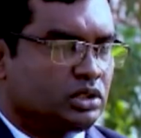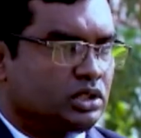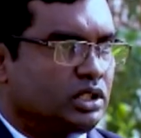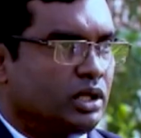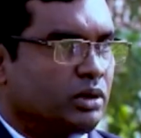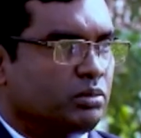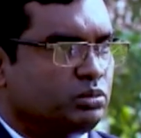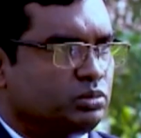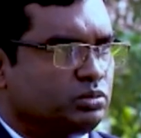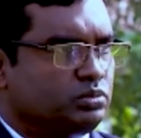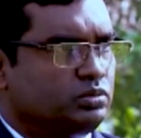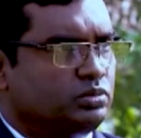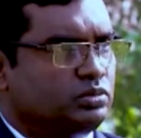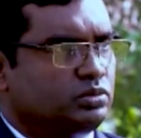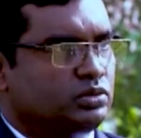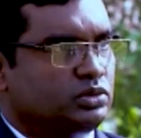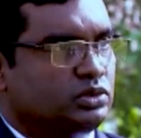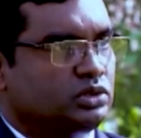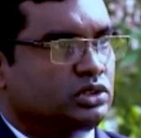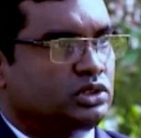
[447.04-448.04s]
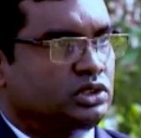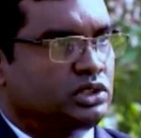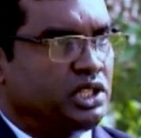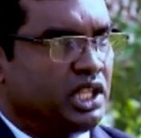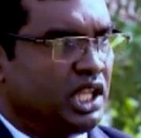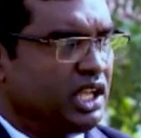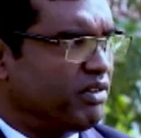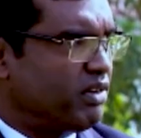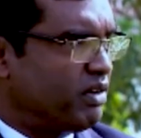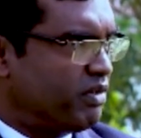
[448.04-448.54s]
இந்த
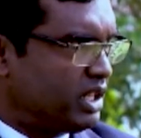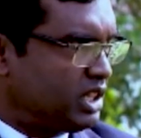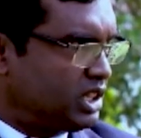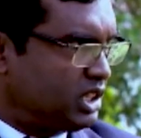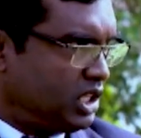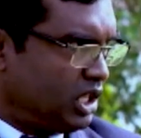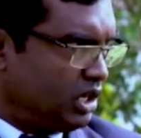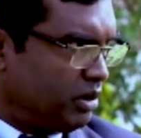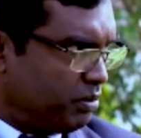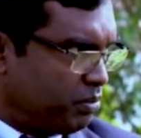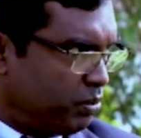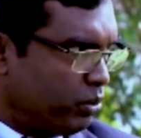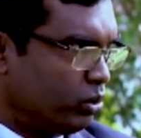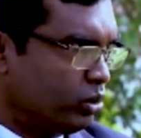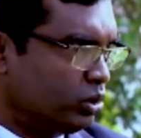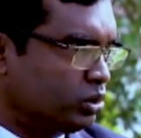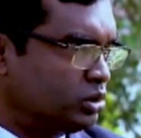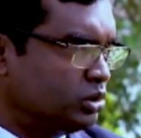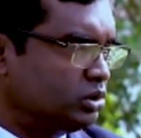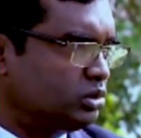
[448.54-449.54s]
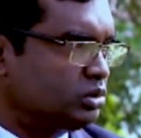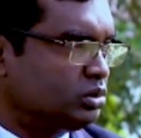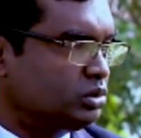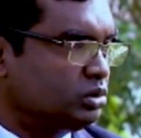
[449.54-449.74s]
தீ விபத்தின் போது